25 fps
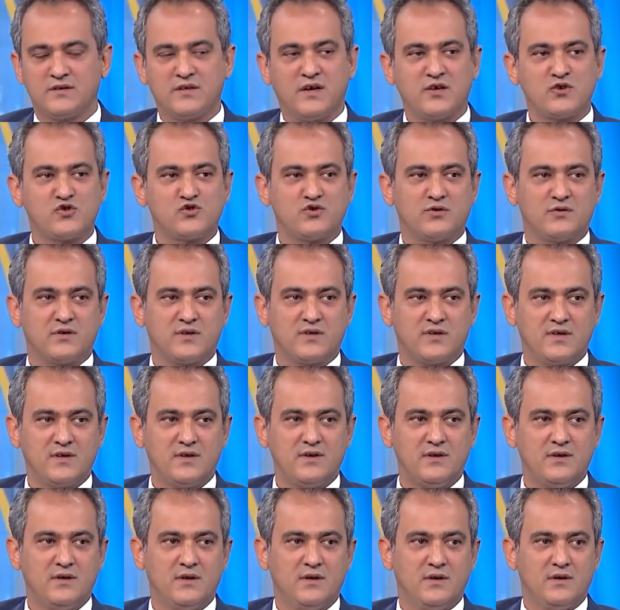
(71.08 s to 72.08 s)
Daha sonra
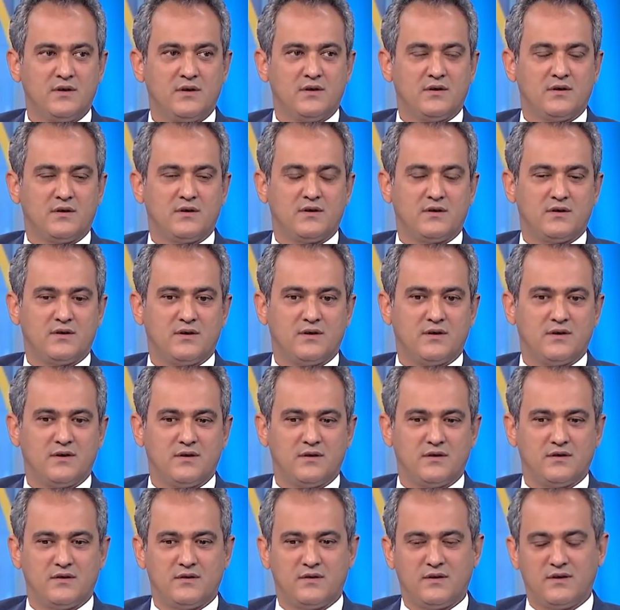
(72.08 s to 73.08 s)
da e,
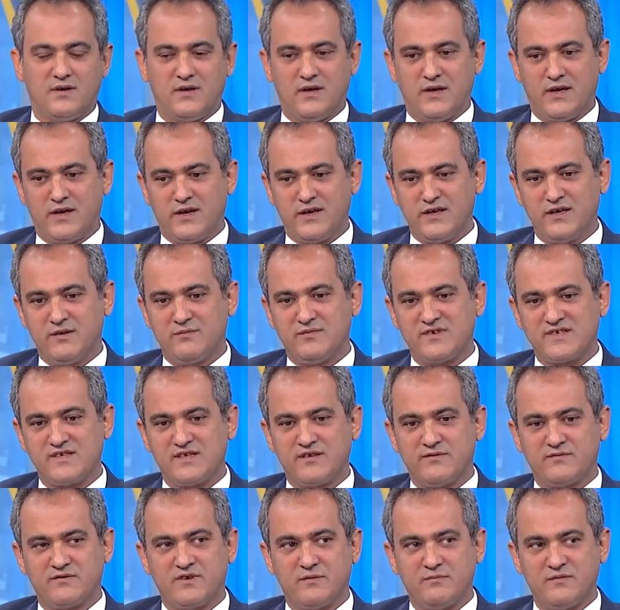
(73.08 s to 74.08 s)
herhangi bir
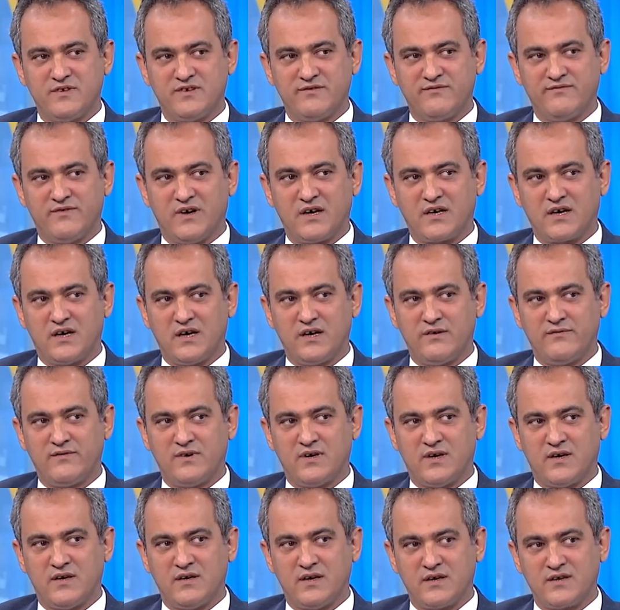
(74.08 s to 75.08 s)
sınıfta bir vaka
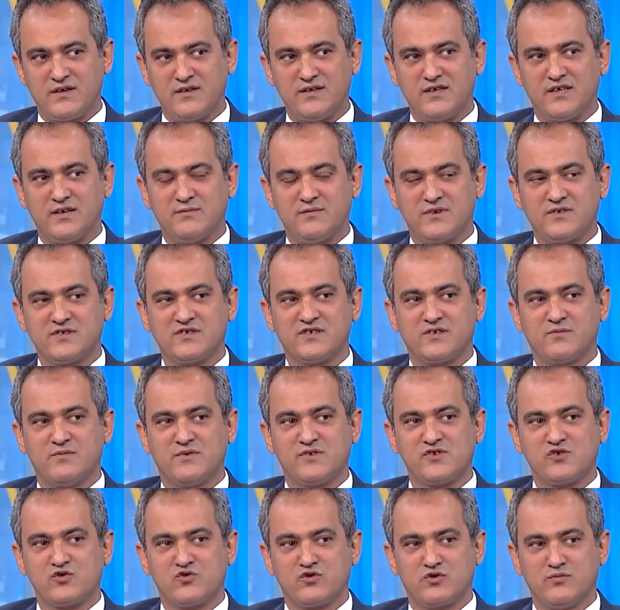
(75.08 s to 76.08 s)
veya yakın temas
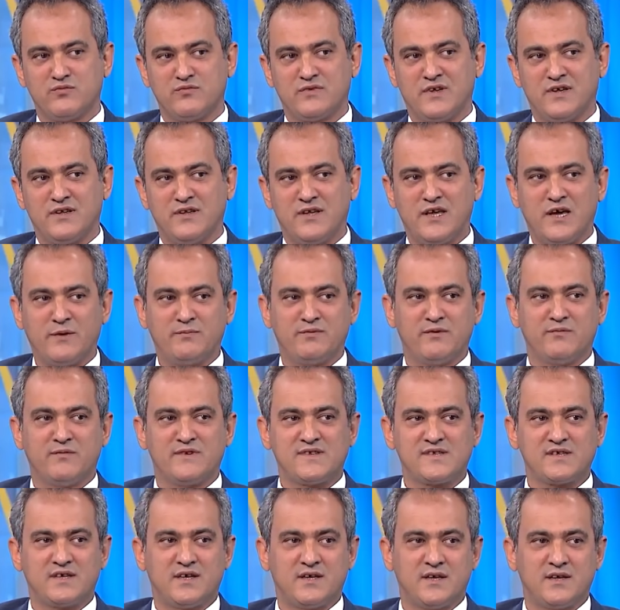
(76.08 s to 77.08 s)
çıkması durumunda ne
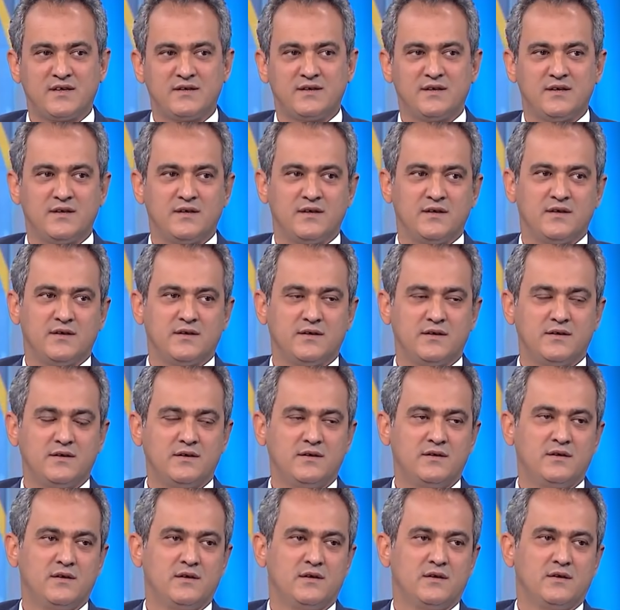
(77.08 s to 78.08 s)
yapılması gerektiği ile ilgili
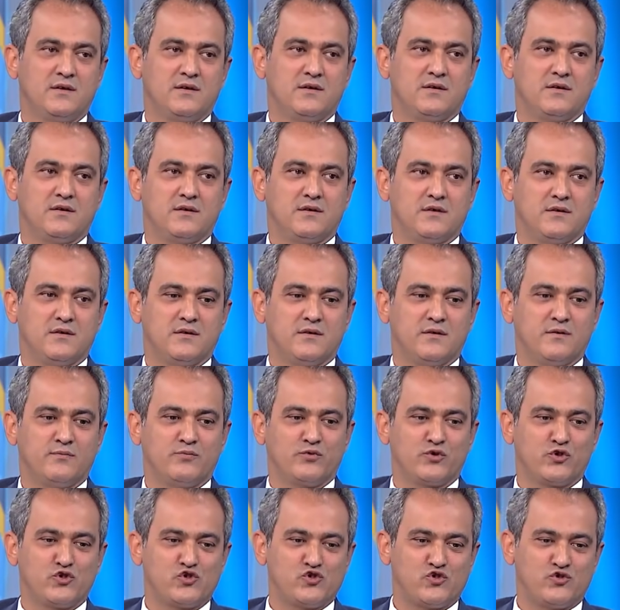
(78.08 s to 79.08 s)
e,
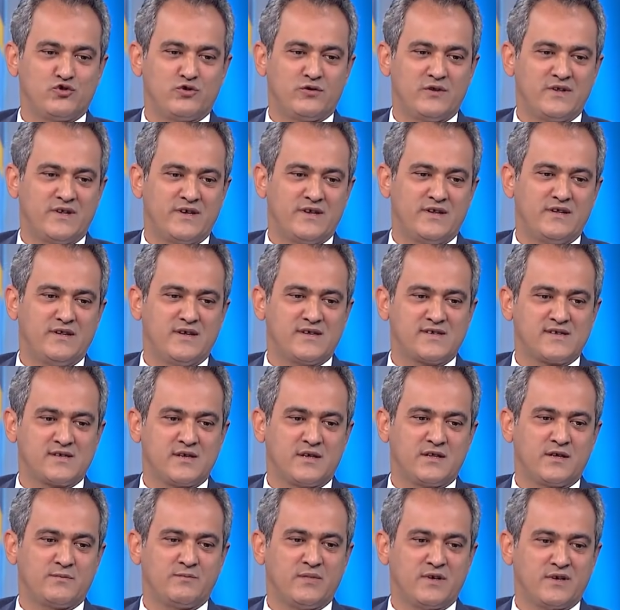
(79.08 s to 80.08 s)
prosedürleri yine
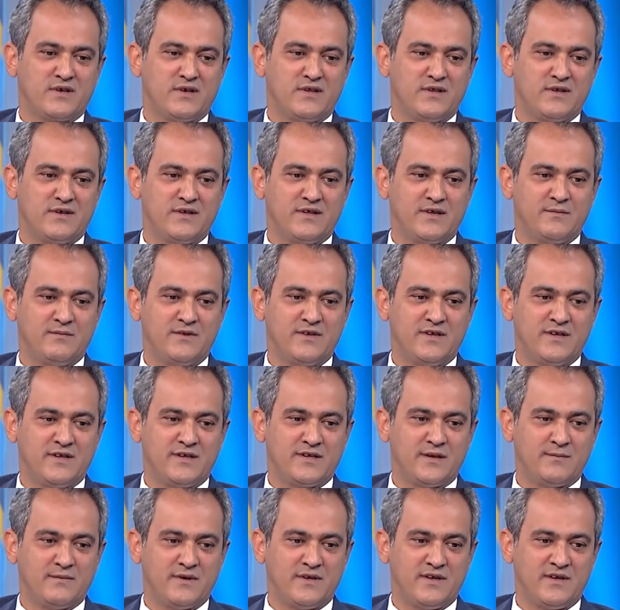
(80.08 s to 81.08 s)
Sağlık Bakanlığı ile
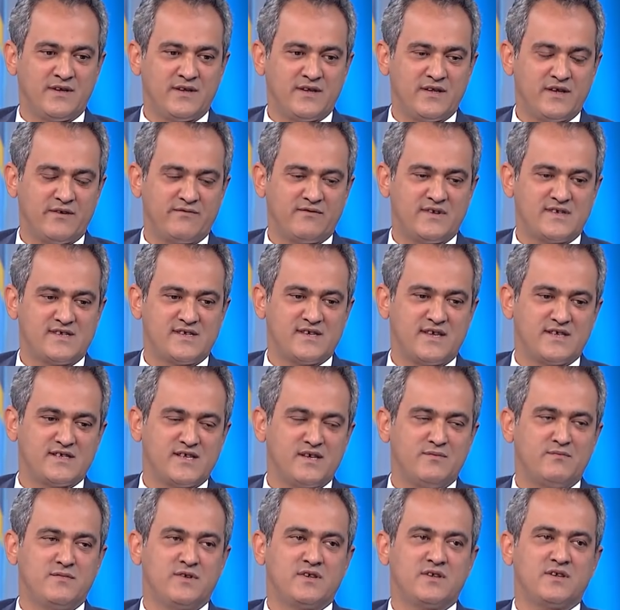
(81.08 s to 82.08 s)
birlikte belirledik ve
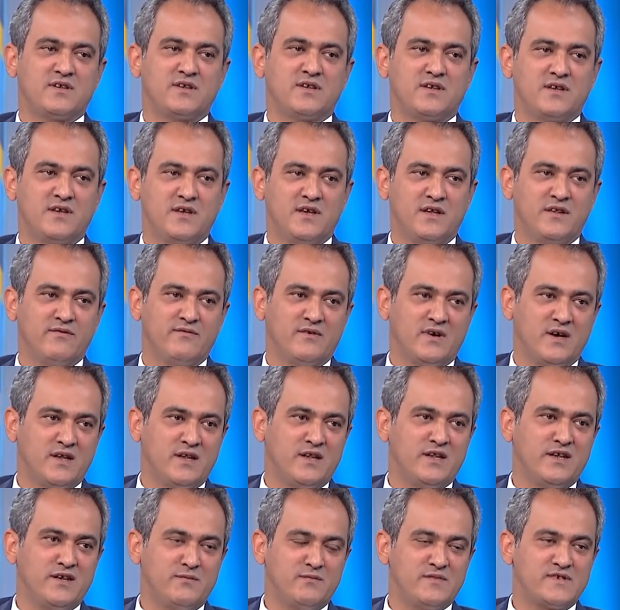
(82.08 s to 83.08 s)
81 il
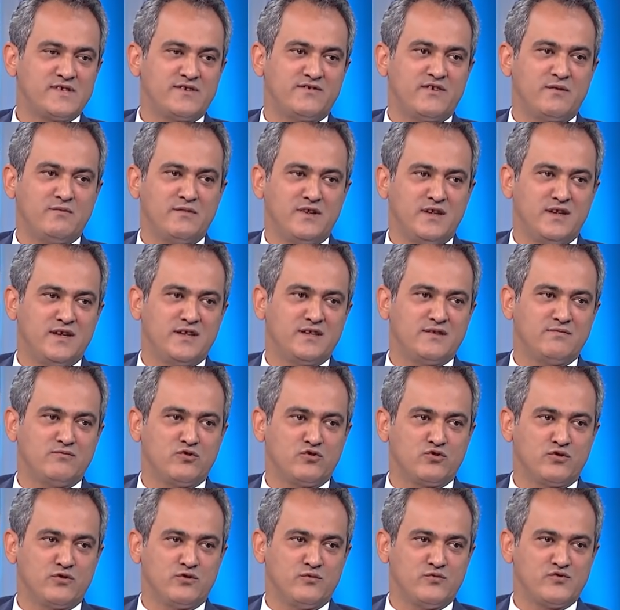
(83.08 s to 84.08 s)
valiliğimize ve Milli Eğitim
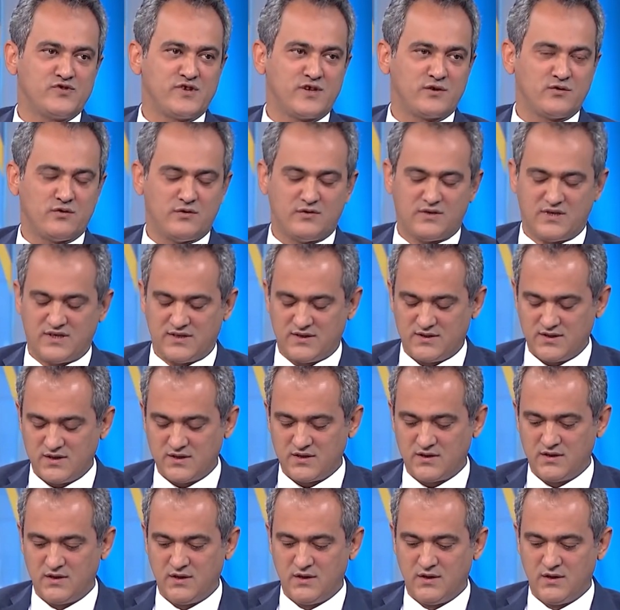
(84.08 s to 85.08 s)
Müdürlüğümüze gönderdik.